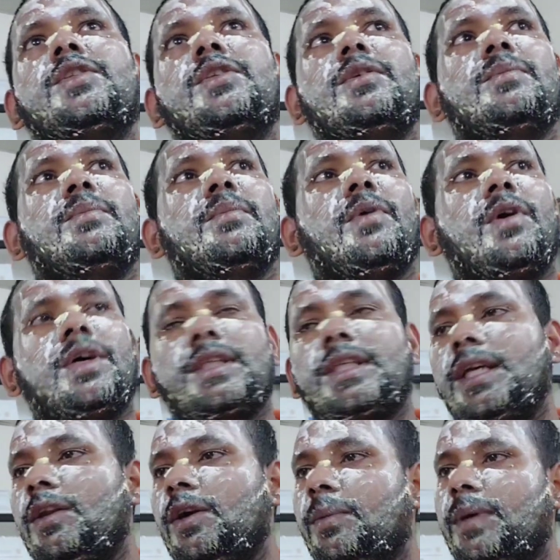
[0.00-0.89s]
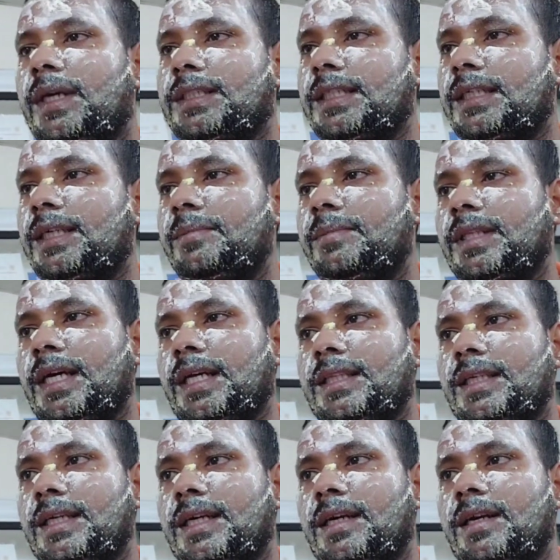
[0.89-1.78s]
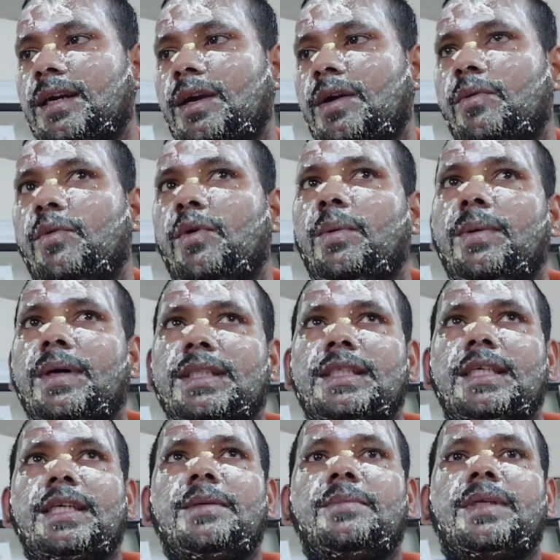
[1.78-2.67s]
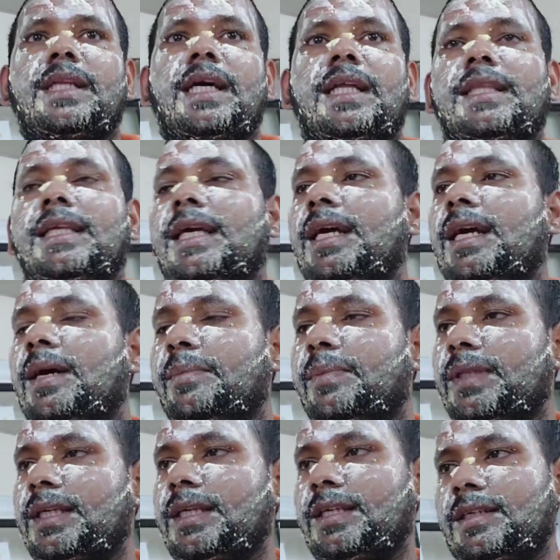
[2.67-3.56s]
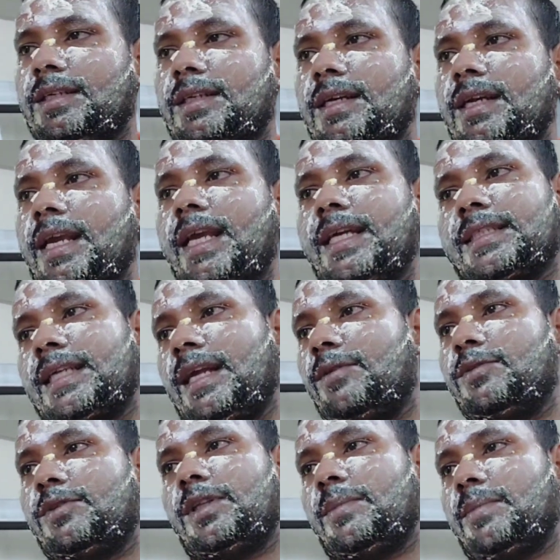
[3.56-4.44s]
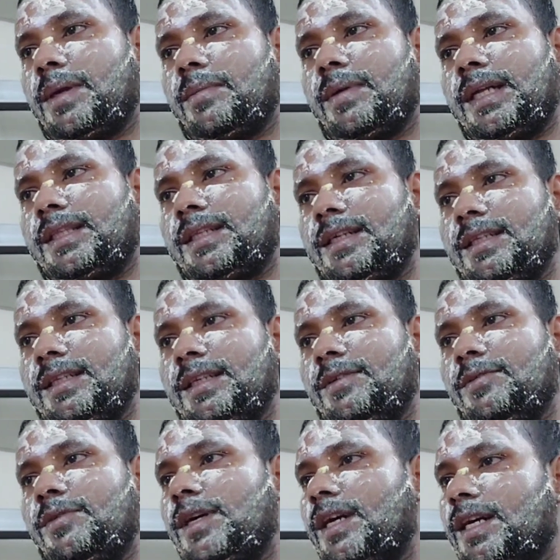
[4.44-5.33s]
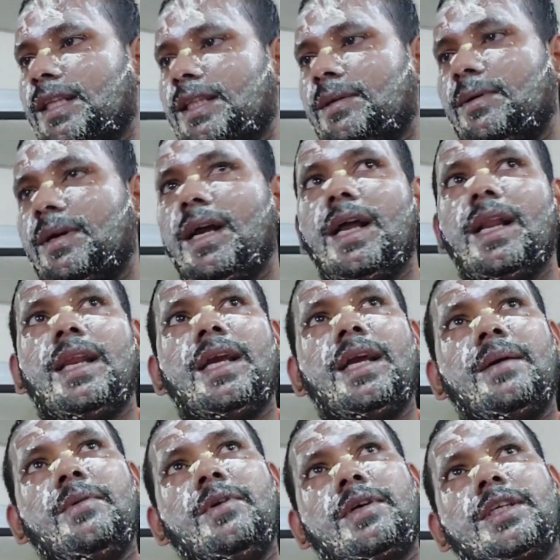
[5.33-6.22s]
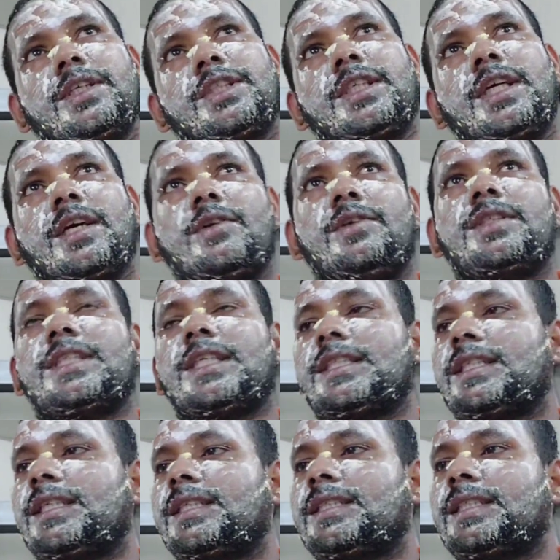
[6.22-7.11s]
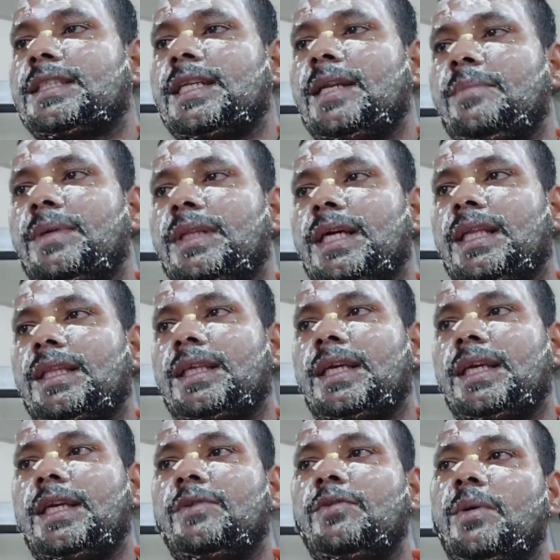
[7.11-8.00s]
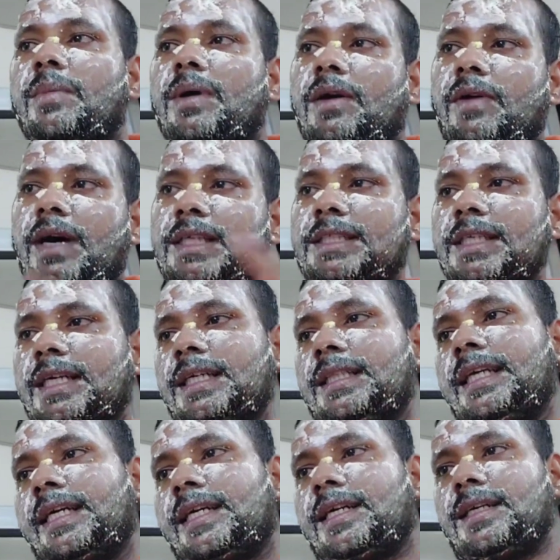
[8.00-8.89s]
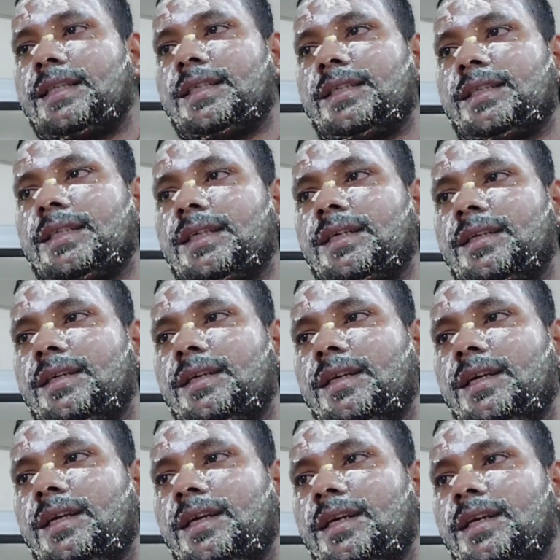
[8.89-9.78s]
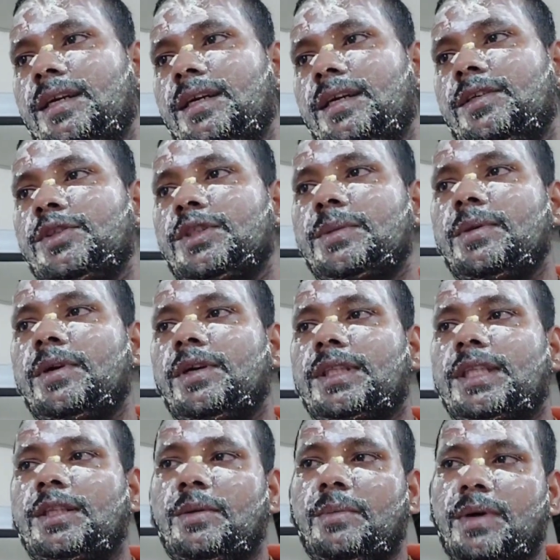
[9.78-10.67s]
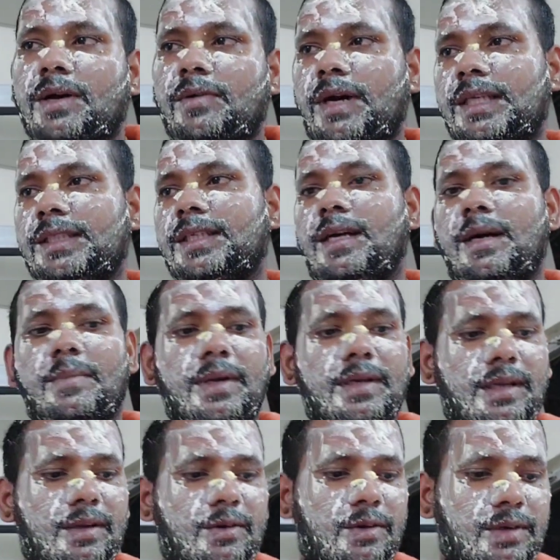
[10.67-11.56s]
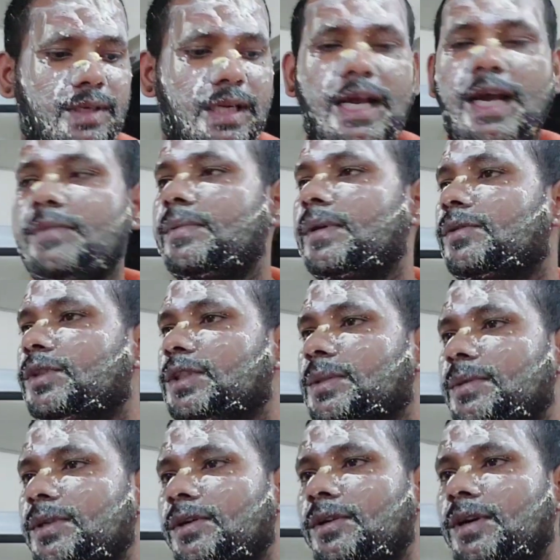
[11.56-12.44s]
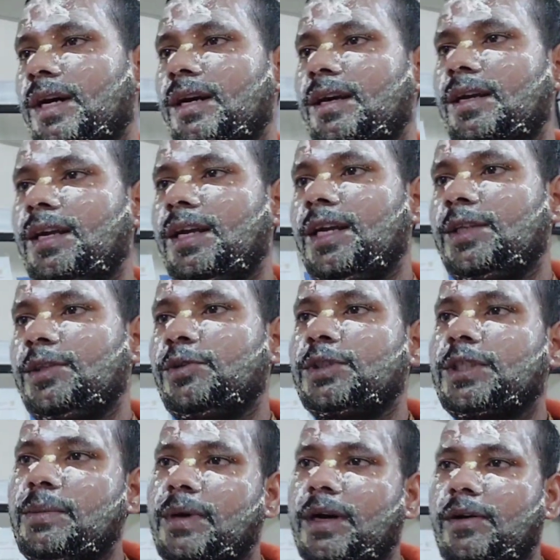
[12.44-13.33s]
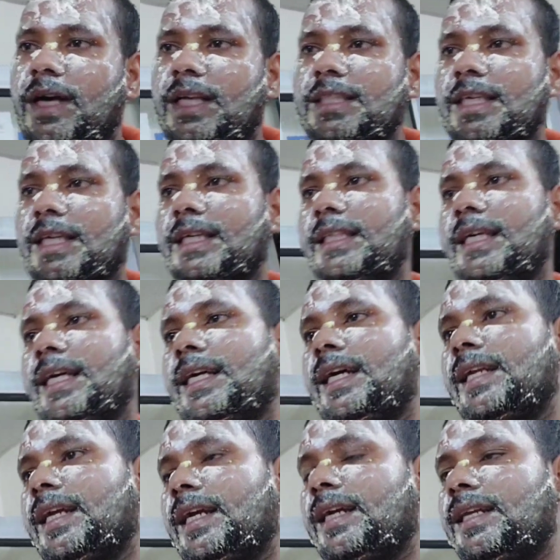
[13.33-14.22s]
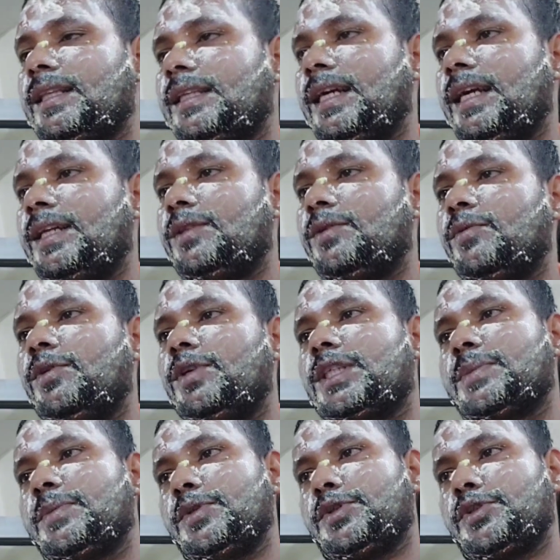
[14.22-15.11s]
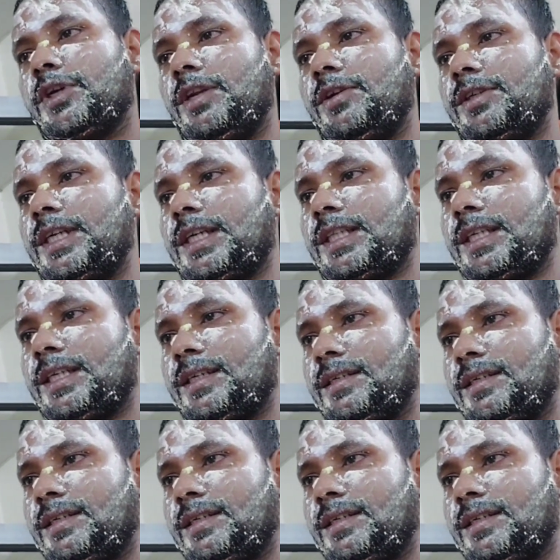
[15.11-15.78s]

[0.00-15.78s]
और जो भौतिक लोग बर्थडे मनाते हैं वो बर्थडे मनाते हैं अपनी एक साल उन्होंने बर्बाद कर दिया उनका खत्म लेकिन हम लोग कृष्णा कॉन्सियसनेस इसलिए मनाते हैं कि वो भगवान से कनेक्ट कर देते हैं जी। कुछ भी होता है तो भगवान से हम लोग के लाइफ में कुछ भी होगा हम्म। तो उसे भगवान से कनेक्ट करके करते हैं तो वो स्पिरिचुअल हो जाता